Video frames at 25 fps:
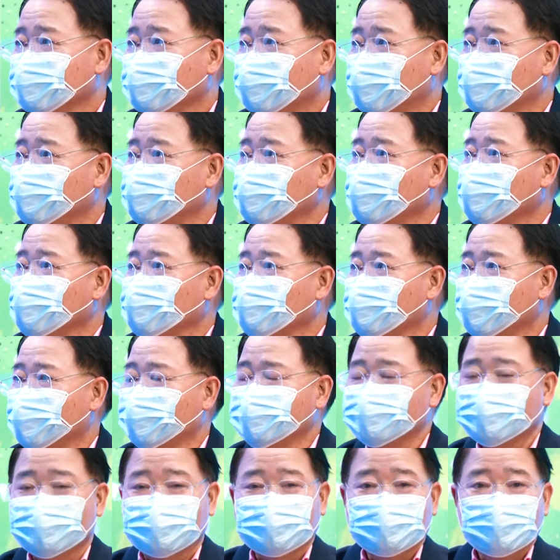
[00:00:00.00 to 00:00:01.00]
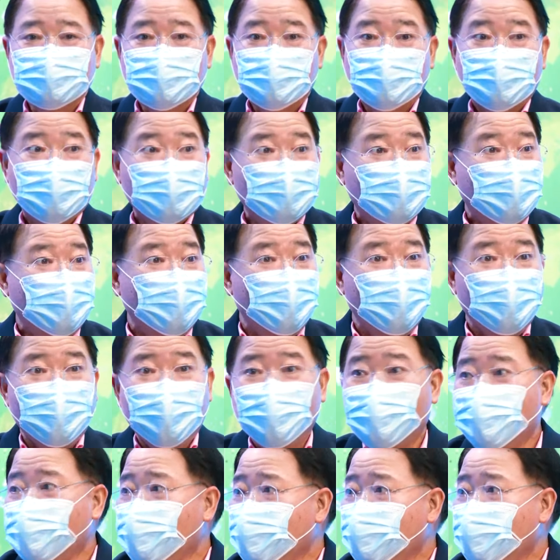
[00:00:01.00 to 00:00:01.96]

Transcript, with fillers: เขาปลุกมาเนี่ย โอ้โห